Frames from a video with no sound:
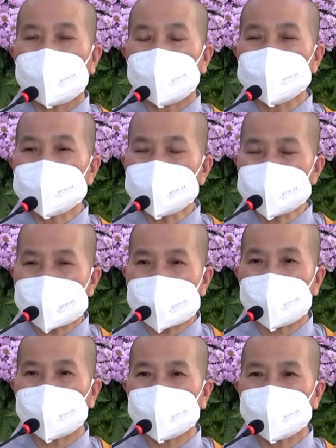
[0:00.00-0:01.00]
ở nơi
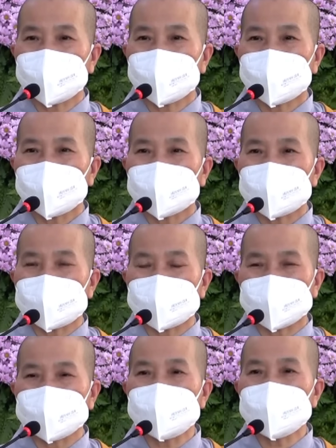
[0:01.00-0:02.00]
nào
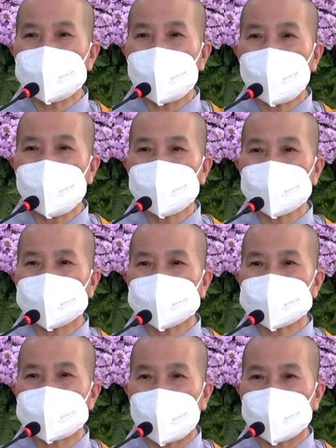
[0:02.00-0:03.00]
thì nơi đó
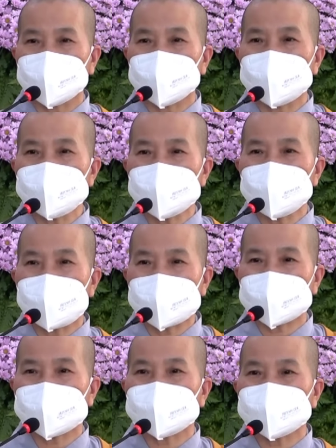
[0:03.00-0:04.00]
dòng nước
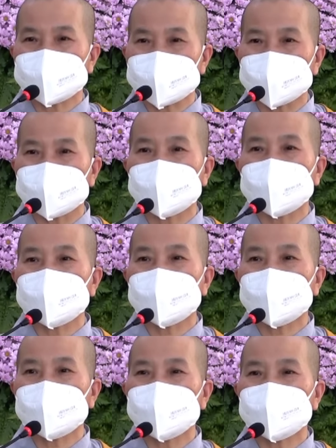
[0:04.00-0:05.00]
mắt được
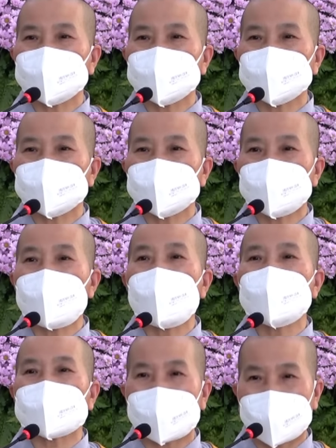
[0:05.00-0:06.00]

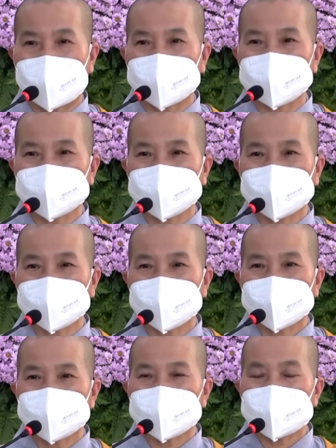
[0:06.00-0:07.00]
khô cạn.
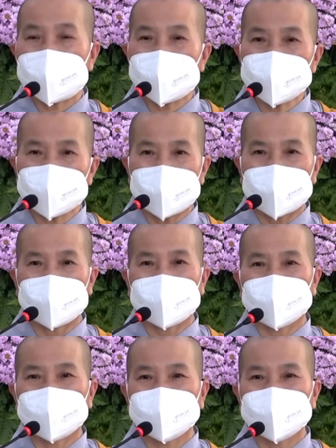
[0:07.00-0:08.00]
Thế
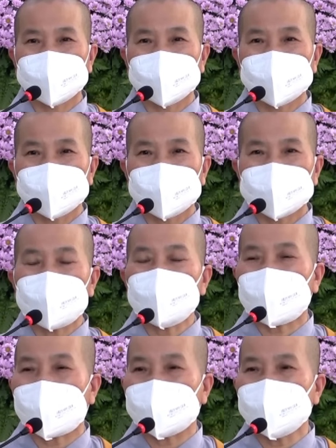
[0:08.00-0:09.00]
mà
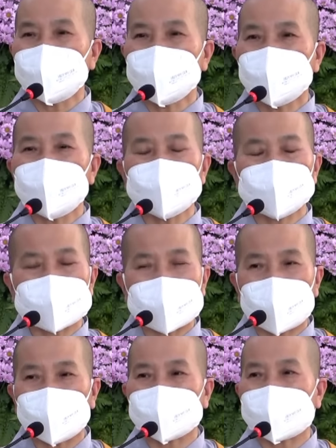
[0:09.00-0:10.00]
đâu phải lúc
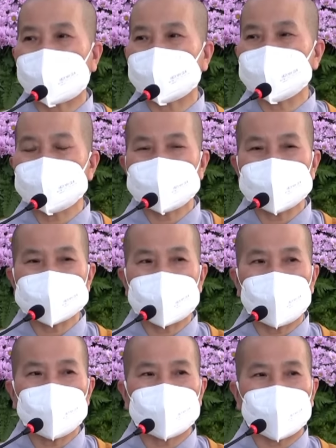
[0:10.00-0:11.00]
nào Ngài đi
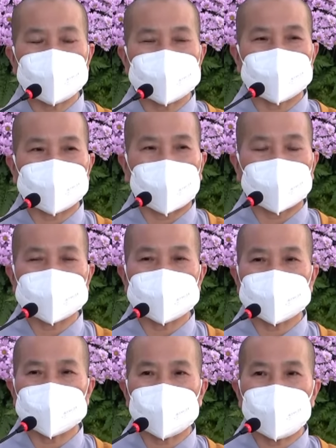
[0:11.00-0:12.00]
đến đâu cũng được mọi
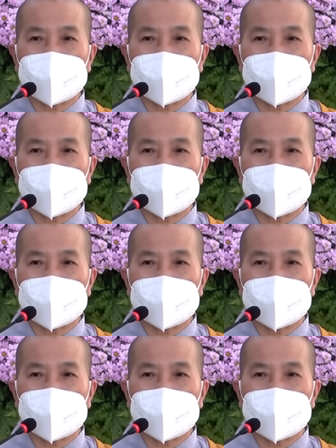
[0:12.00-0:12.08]
người